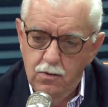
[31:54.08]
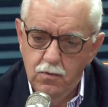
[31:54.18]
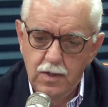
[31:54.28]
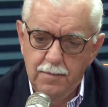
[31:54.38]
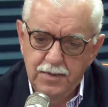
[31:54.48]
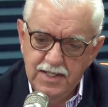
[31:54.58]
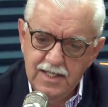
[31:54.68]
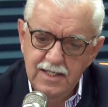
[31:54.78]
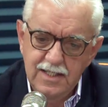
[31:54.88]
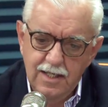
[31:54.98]
Una
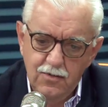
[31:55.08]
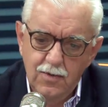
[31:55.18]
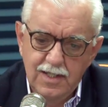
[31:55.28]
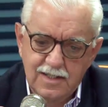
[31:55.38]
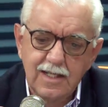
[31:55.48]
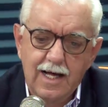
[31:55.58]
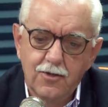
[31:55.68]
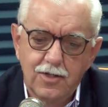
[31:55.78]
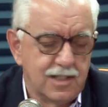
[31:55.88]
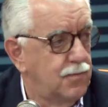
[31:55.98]
presencia de un
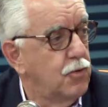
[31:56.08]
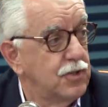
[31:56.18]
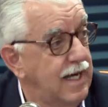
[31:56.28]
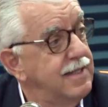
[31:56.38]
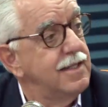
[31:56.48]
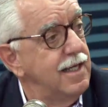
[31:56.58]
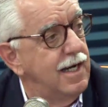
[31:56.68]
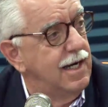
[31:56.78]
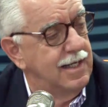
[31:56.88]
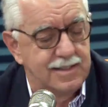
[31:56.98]
Estado desbordante
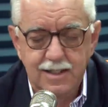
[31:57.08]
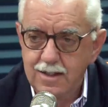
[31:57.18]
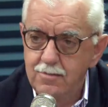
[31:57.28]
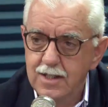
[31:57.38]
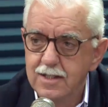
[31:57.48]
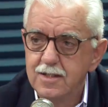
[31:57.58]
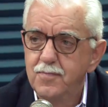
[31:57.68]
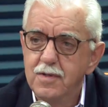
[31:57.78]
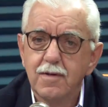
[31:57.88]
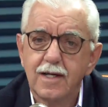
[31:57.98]
a las actividades
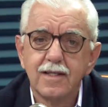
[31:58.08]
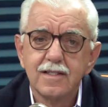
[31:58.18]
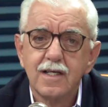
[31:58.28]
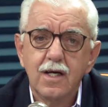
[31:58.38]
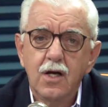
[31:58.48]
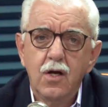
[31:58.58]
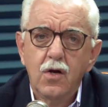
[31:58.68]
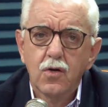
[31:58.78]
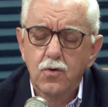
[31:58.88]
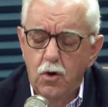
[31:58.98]
privadas,
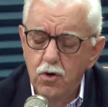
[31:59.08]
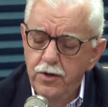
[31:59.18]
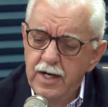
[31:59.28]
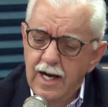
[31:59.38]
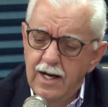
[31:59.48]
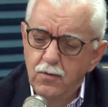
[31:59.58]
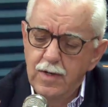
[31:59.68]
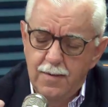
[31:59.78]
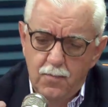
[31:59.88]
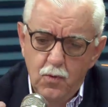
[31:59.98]
con ah,
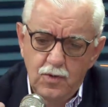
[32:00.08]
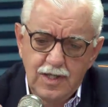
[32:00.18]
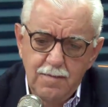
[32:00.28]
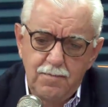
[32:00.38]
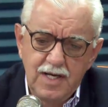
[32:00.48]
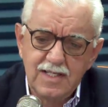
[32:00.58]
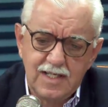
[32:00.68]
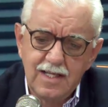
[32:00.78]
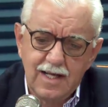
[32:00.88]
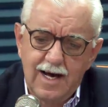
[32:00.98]
una
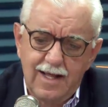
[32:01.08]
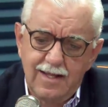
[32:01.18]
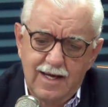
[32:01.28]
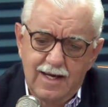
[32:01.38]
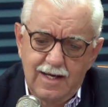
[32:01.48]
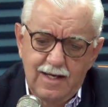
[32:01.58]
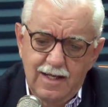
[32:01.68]
multiplicidad ah,